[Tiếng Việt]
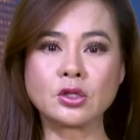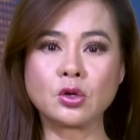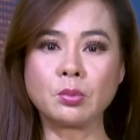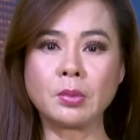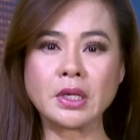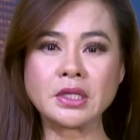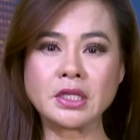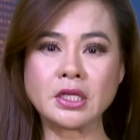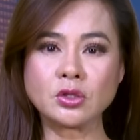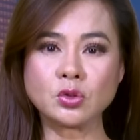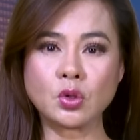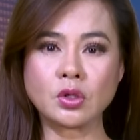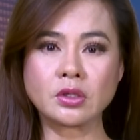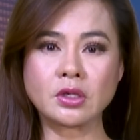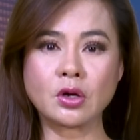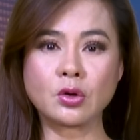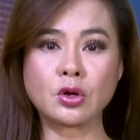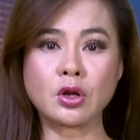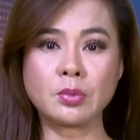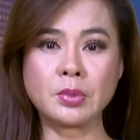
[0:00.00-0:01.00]
thống máy tính toàn
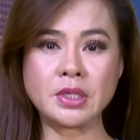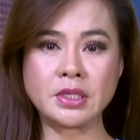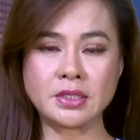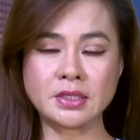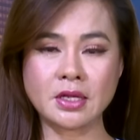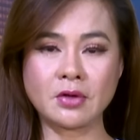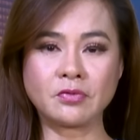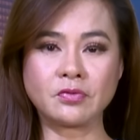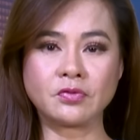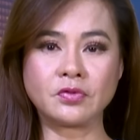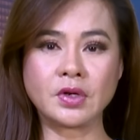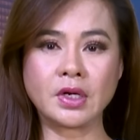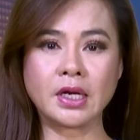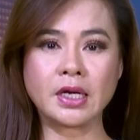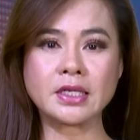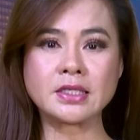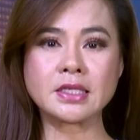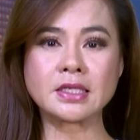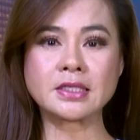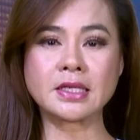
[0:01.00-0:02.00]
cầu đã bị sập và
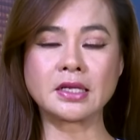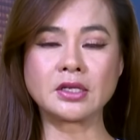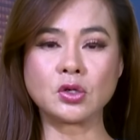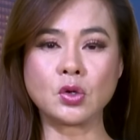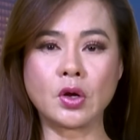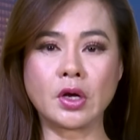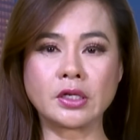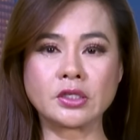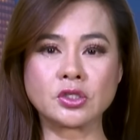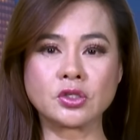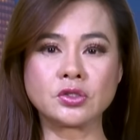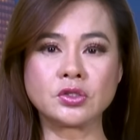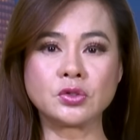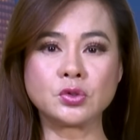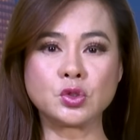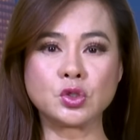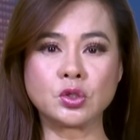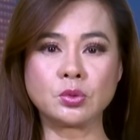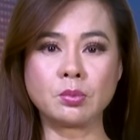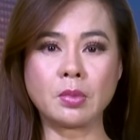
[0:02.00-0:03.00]
gây ra gián đoạn cho
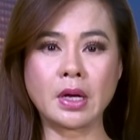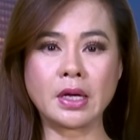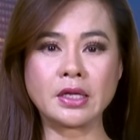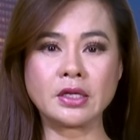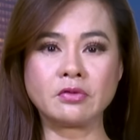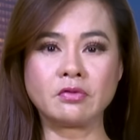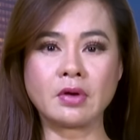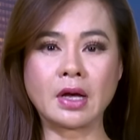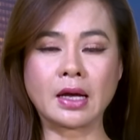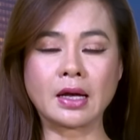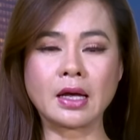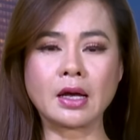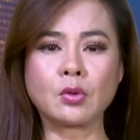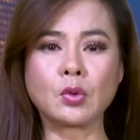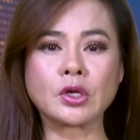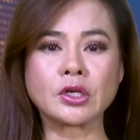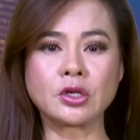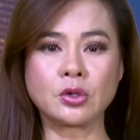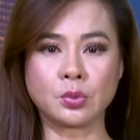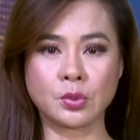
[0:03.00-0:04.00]
những chuyến bay và các
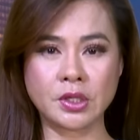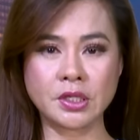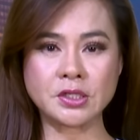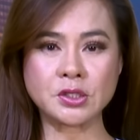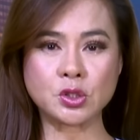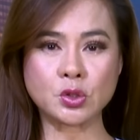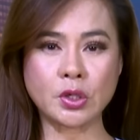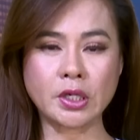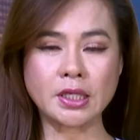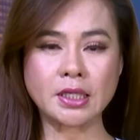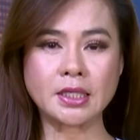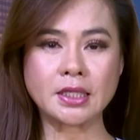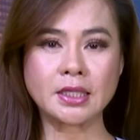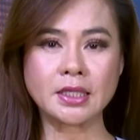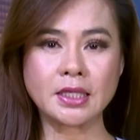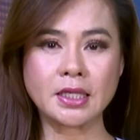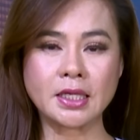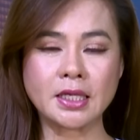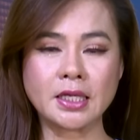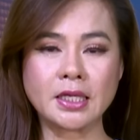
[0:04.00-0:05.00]
hoạt động kinh doanh.
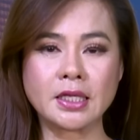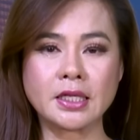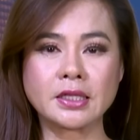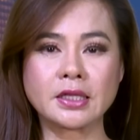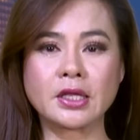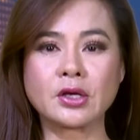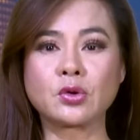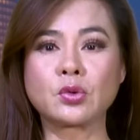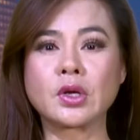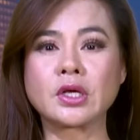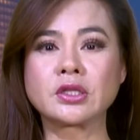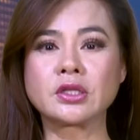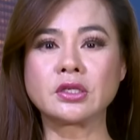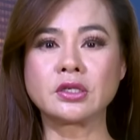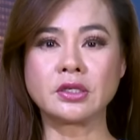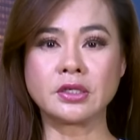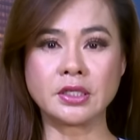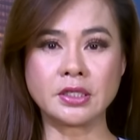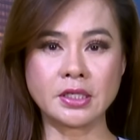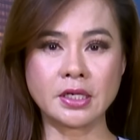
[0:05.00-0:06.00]
Theo
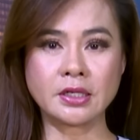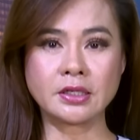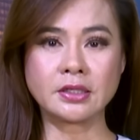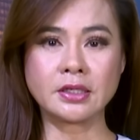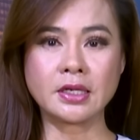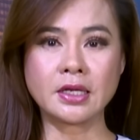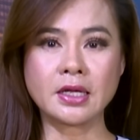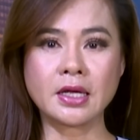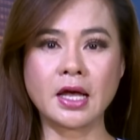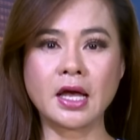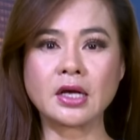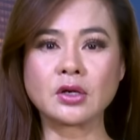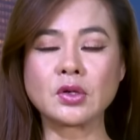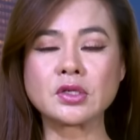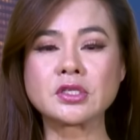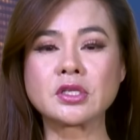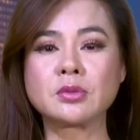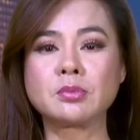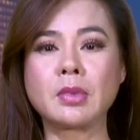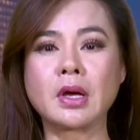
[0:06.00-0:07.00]
Reuters ghi nhận, hàng
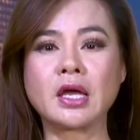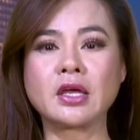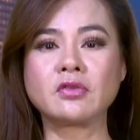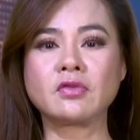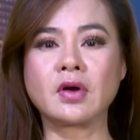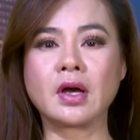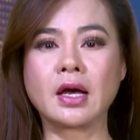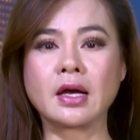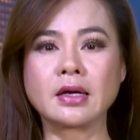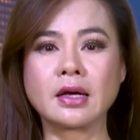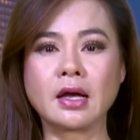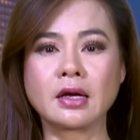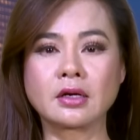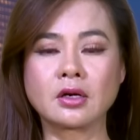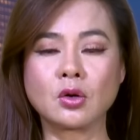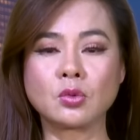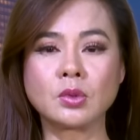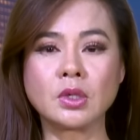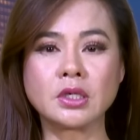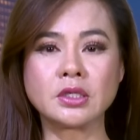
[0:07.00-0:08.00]
loạt sân bay và hãng hàng
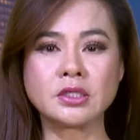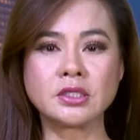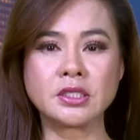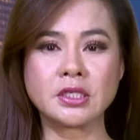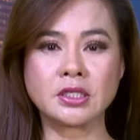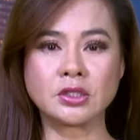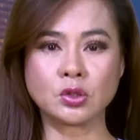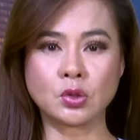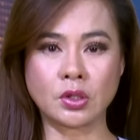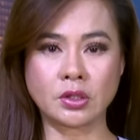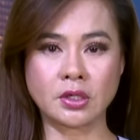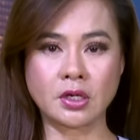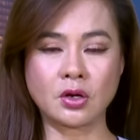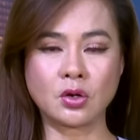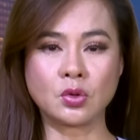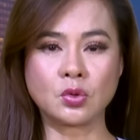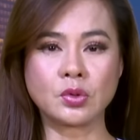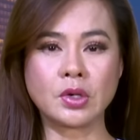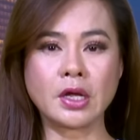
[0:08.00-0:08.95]
không lớn trên toàn cầu